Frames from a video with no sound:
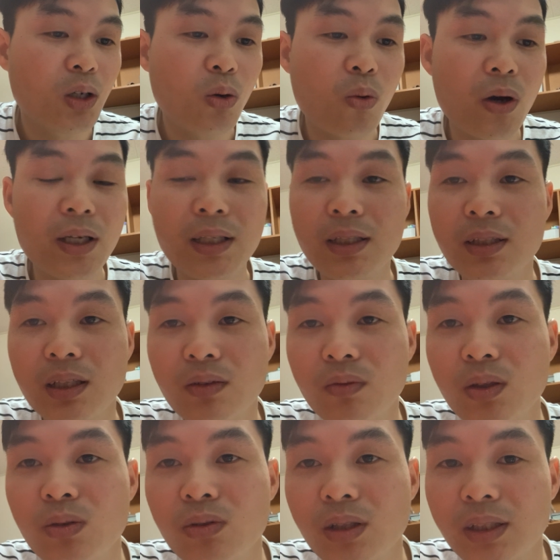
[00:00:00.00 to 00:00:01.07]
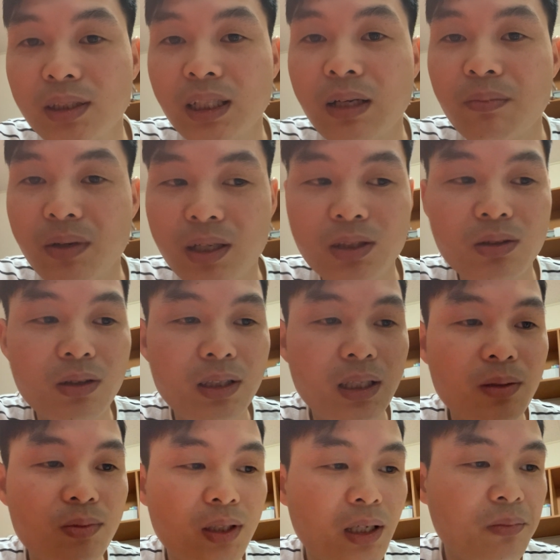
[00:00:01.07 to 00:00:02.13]
quay review những cái xe mới cho anh
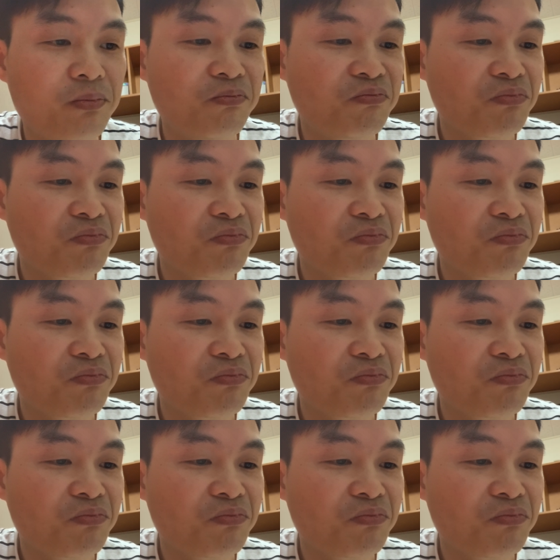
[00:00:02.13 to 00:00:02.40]
em xem